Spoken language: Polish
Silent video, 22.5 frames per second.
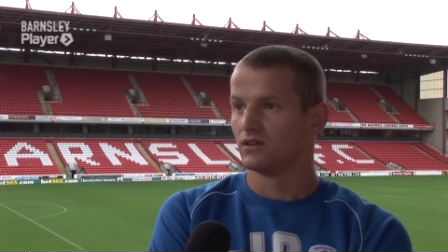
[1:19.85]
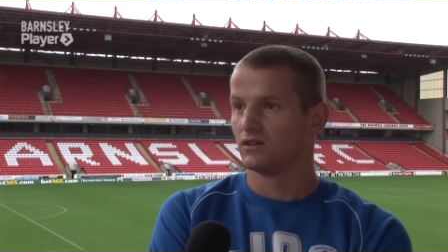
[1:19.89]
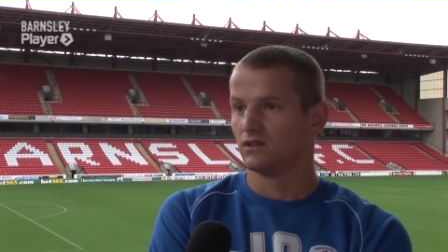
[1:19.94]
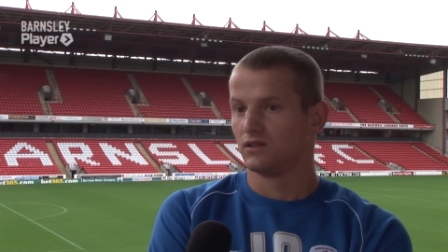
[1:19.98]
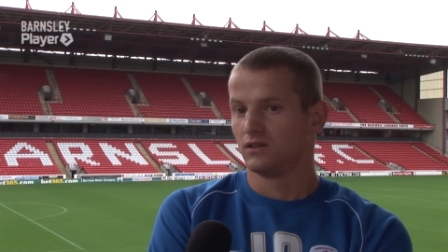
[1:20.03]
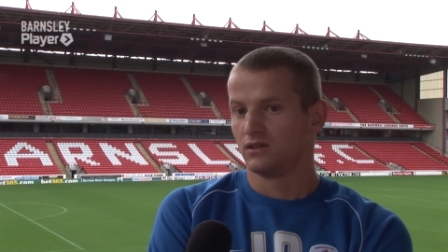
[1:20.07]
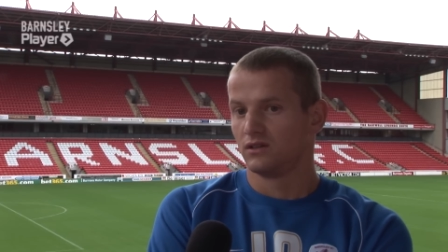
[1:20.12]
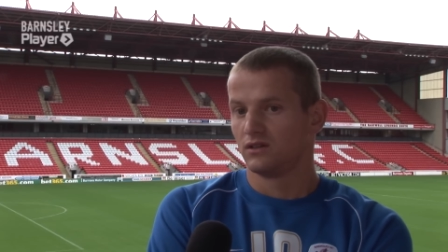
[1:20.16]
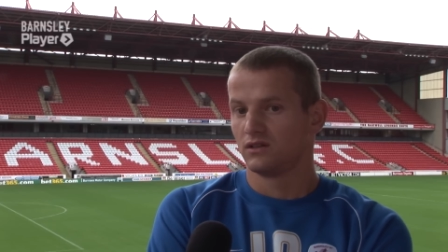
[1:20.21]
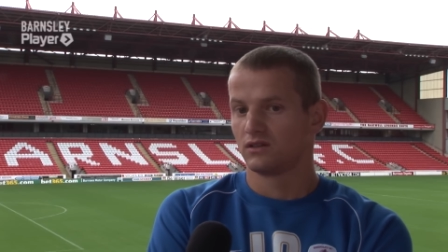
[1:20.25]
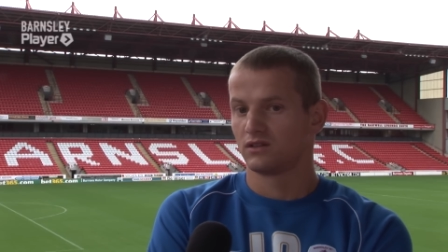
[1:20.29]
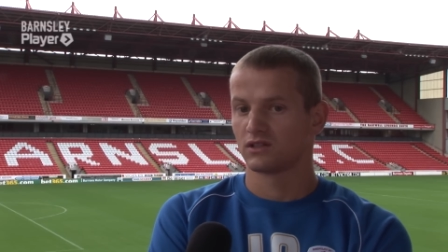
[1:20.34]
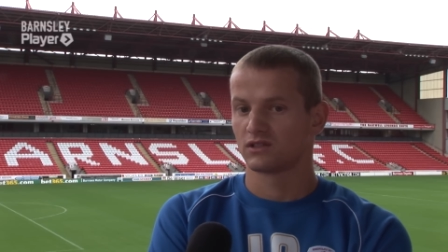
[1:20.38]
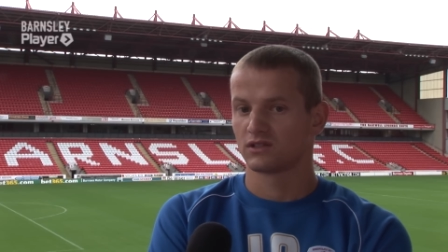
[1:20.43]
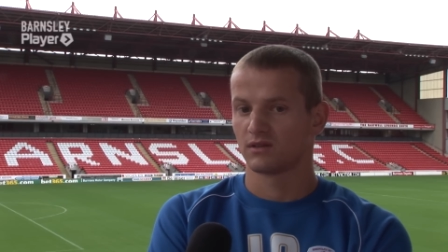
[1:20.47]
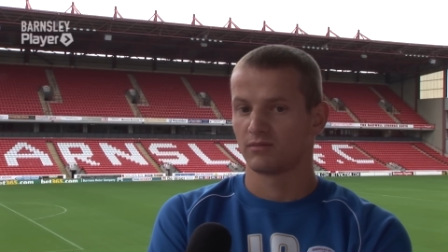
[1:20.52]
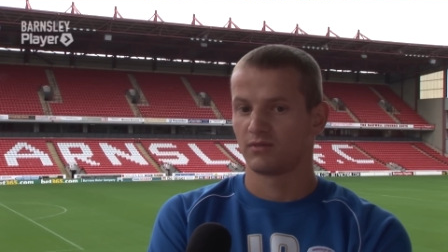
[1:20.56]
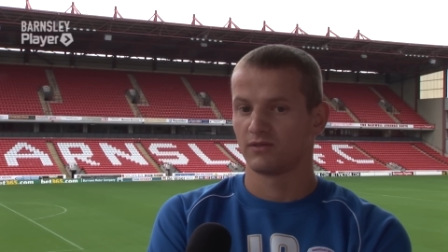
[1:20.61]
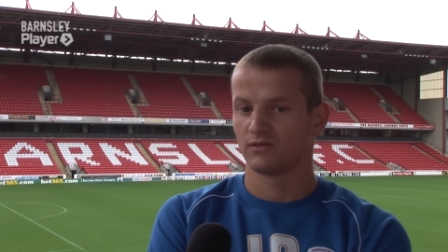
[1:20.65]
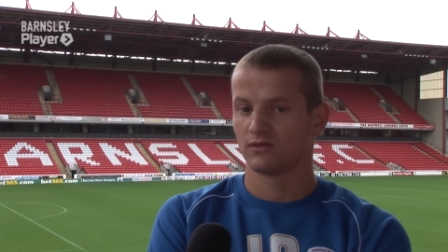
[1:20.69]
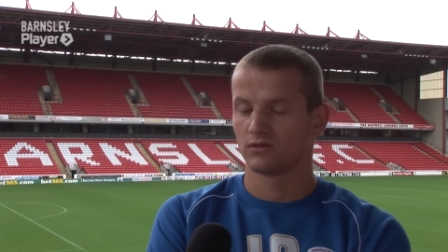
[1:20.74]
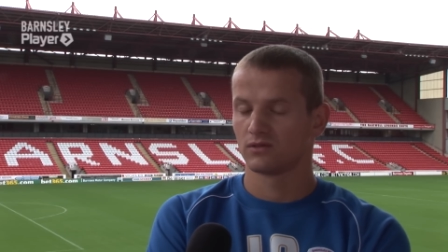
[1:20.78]
i też
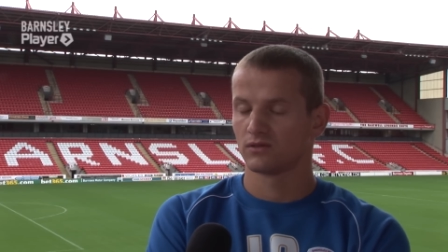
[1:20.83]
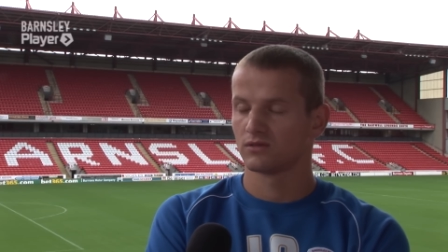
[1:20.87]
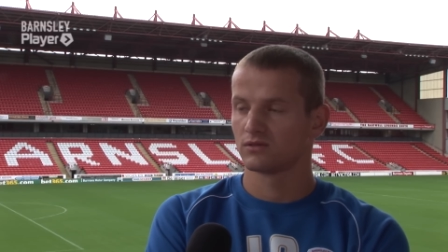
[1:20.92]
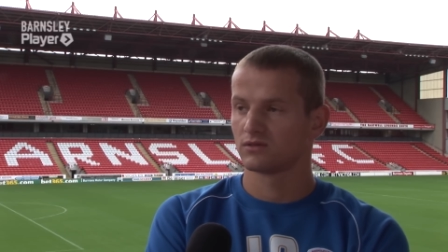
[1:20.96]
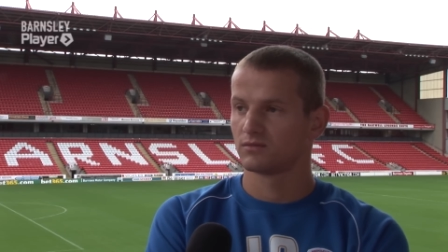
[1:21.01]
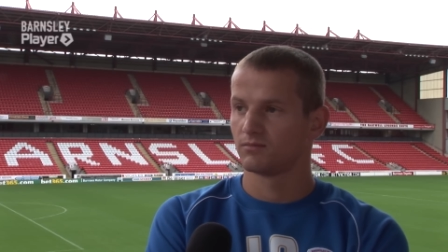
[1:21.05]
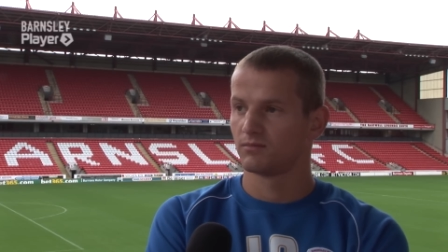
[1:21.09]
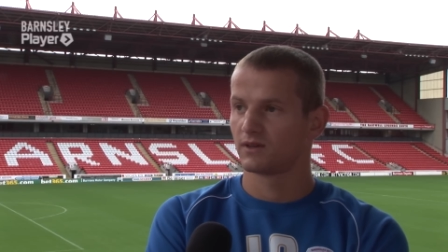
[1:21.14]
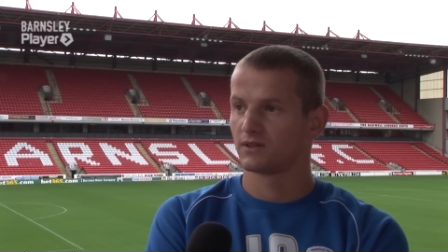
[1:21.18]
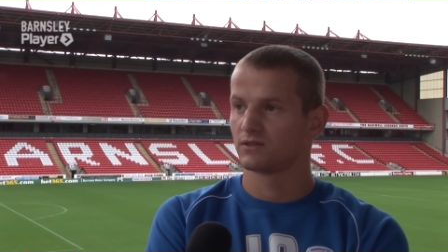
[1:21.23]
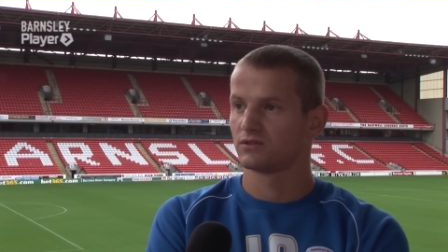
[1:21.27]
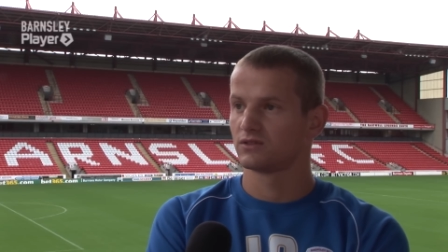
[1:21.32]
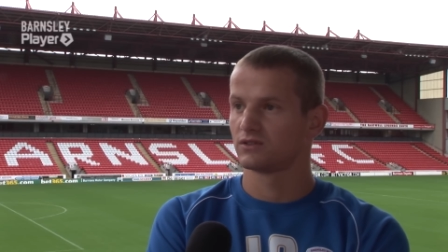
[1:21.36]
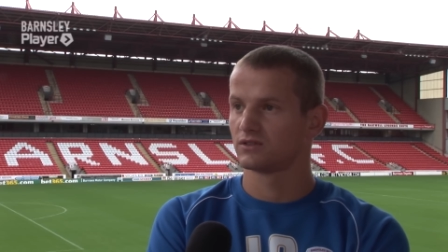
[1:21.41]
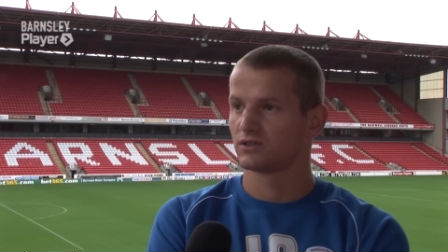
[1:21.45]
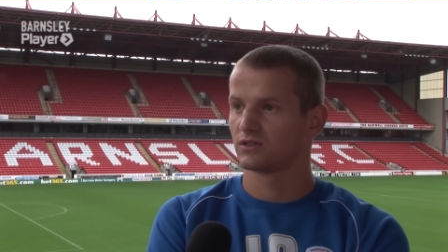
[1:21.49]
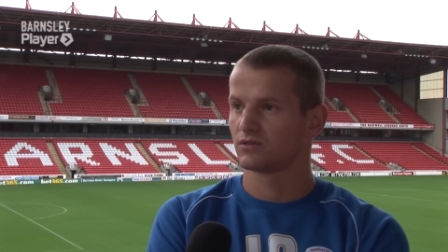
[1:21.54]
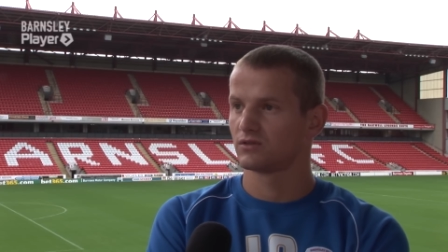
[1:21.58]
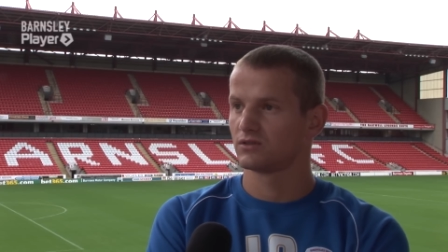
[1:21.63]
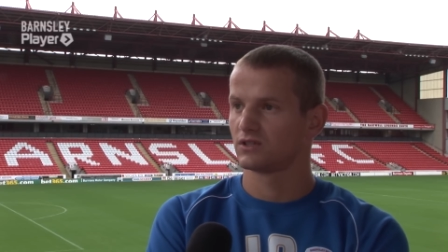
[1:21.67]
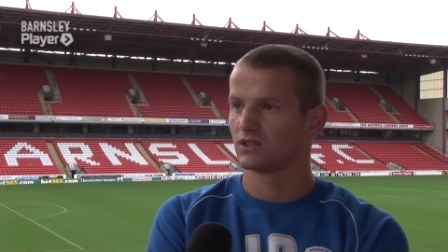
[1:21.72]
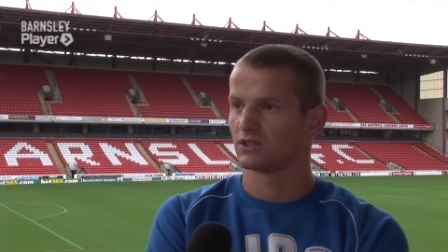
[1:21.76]
na pewno no, bardzo się z
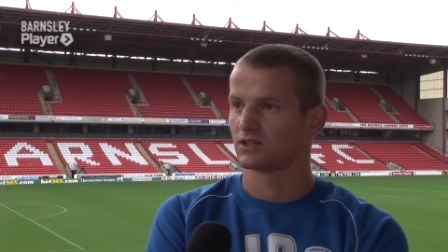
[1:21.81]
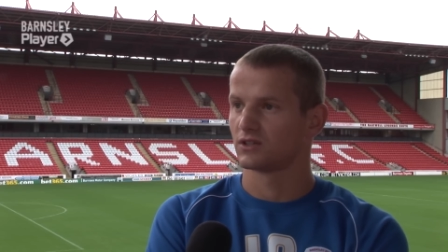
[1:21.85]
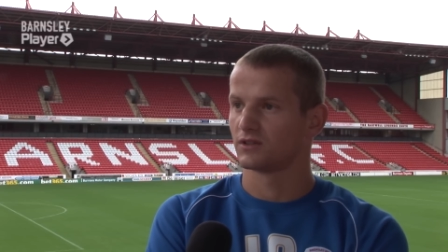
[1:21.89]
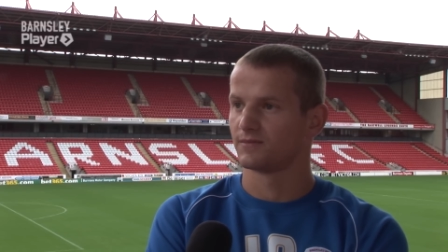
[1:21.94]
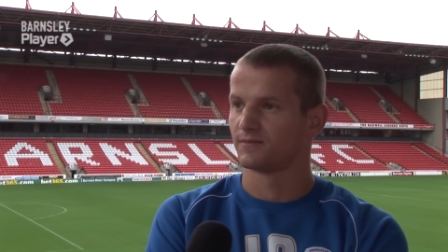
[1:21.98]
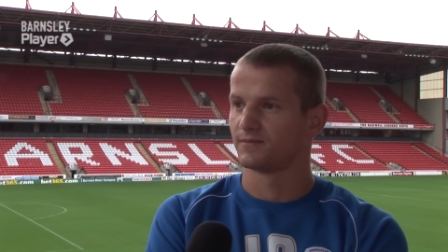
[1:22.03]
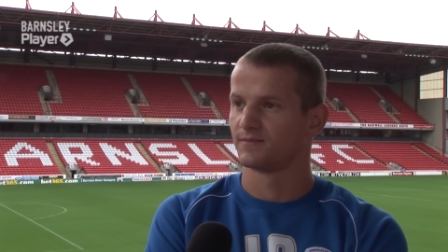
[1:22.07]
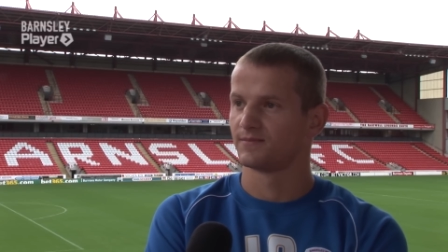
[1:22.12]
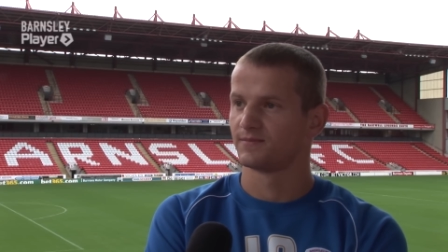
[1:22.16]
tego cieszę.